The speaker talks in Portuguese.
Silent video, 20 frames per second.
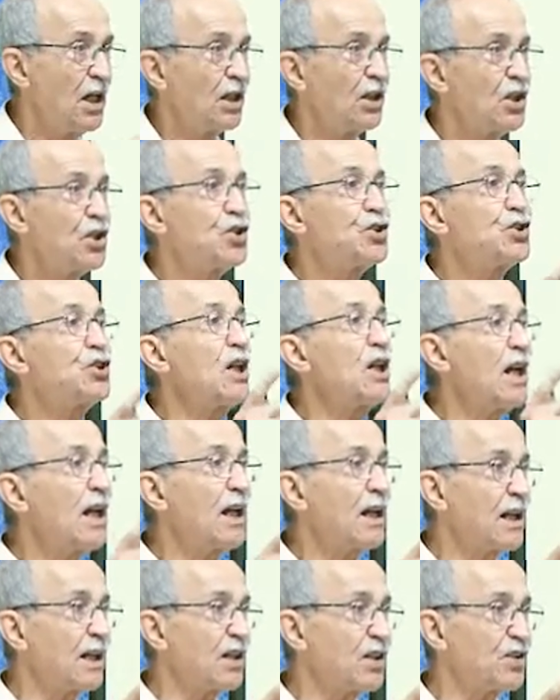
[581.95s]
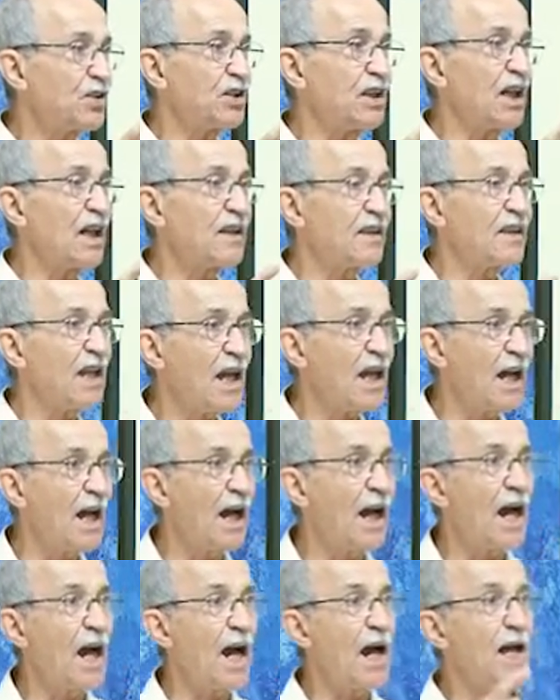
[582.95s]
que chega-se até
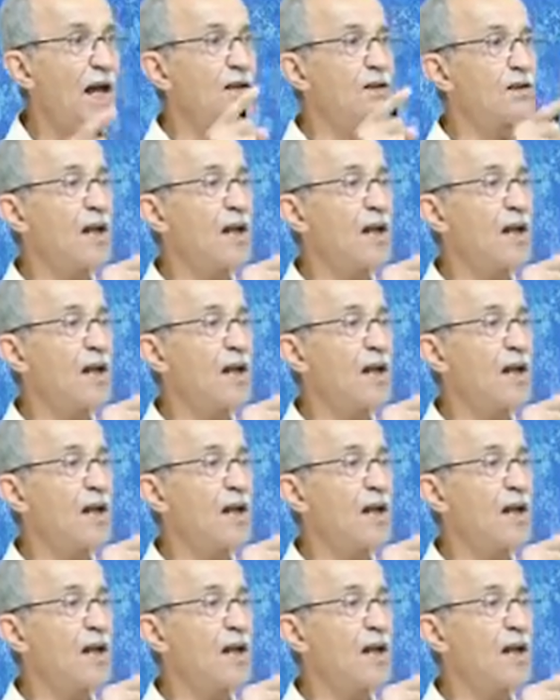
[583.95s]
a